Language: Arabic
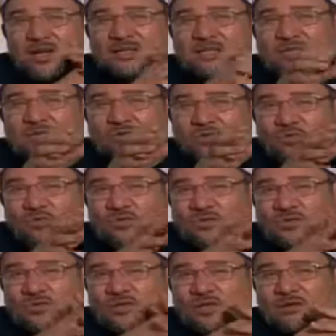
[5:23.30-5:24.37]
قد يكون
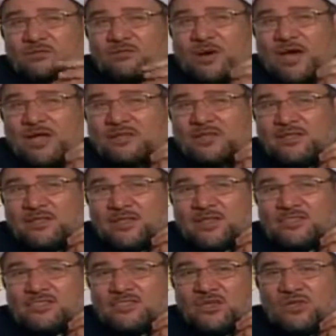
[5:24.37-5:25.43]
بعض
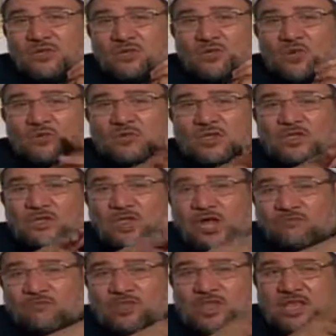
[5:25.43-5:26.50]
الناس نقطة
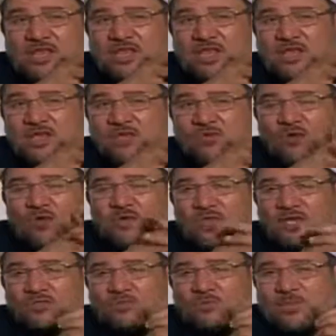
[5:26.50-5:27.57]
ضعفه
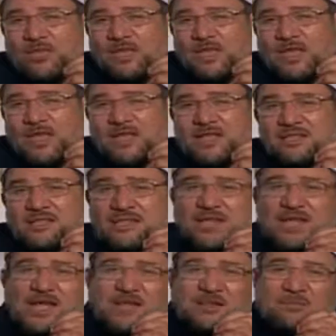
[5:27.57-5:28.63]
والعياذ بالله
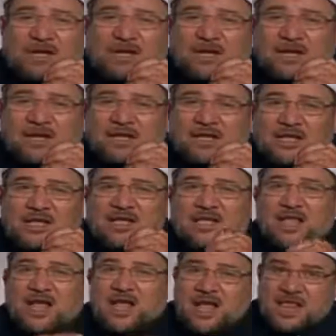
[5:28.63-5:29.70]
تجاه المرأة
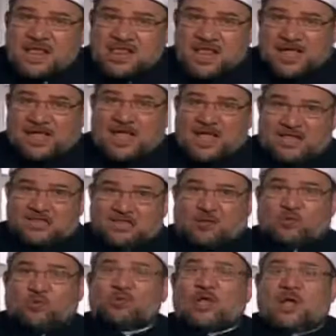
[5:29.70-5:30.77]
هل لك أن
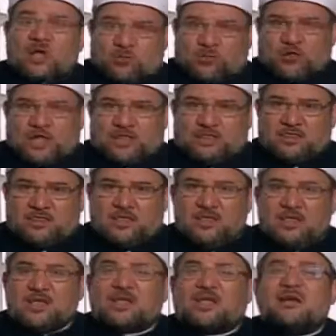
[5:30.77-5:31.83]
تكون رجلا
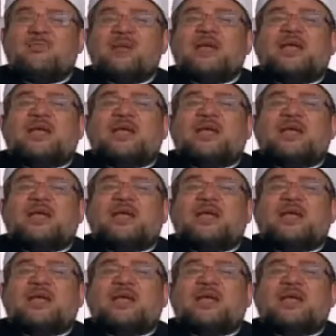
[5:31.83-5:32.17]
كما